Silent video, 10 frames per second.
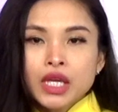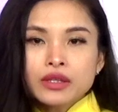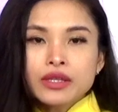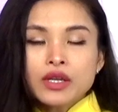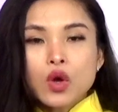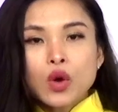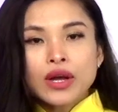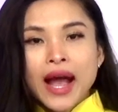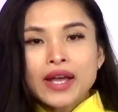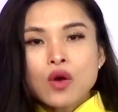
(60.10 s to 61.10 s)
Nhìn những cô
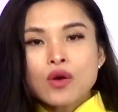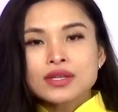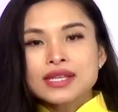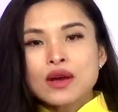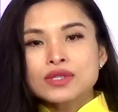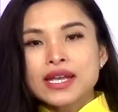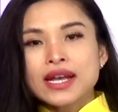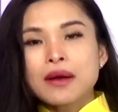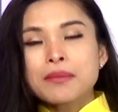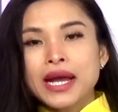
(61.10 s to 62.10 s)
gái ngồi sau xe
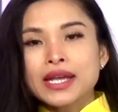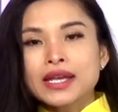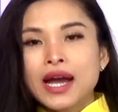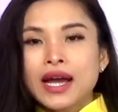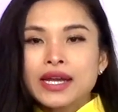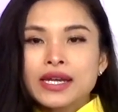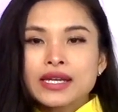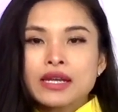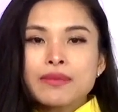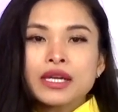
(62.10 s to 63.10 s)
gắn máy hay
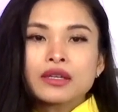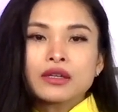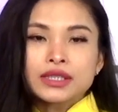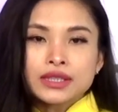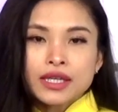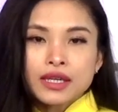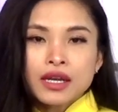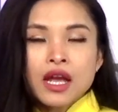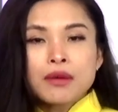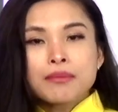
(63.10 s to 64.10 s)
đi bên người tình,
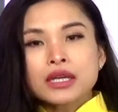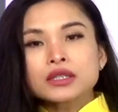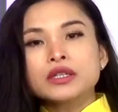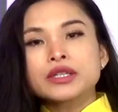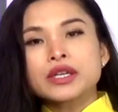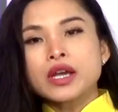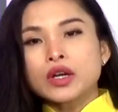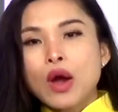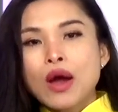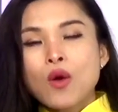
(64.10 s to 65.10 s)
mặt tươi như những
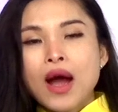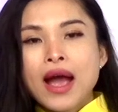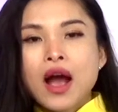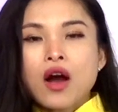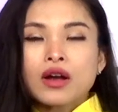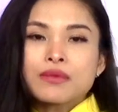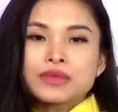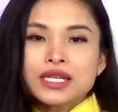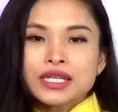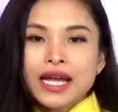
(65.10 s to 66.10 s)
đóa hoa họ cầm
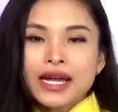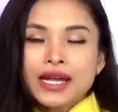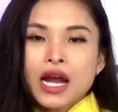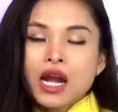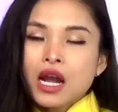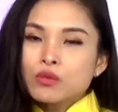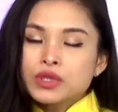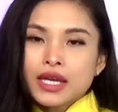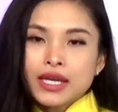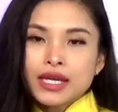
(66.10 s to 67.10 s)
trên tay, lòng
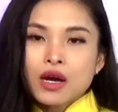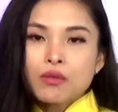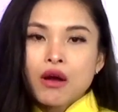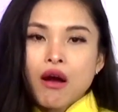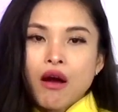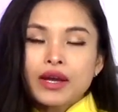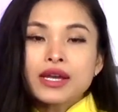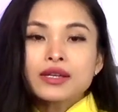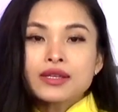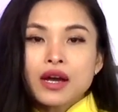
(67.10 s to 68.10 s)
chị không
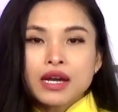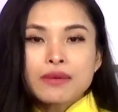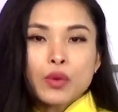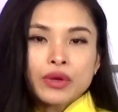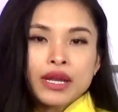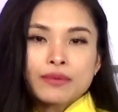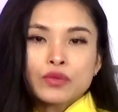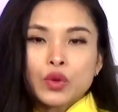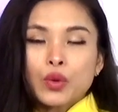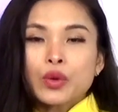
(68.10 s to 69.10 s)
khỏi dâng lên một niềm
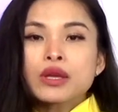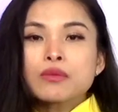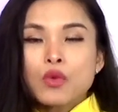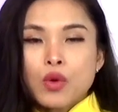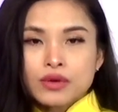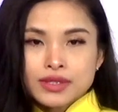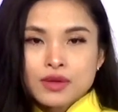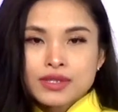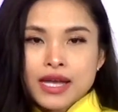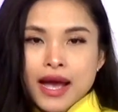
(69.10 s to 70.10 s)
tuổi buồn
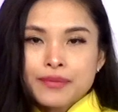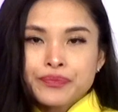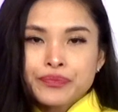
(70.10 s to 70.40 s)
sâu xa.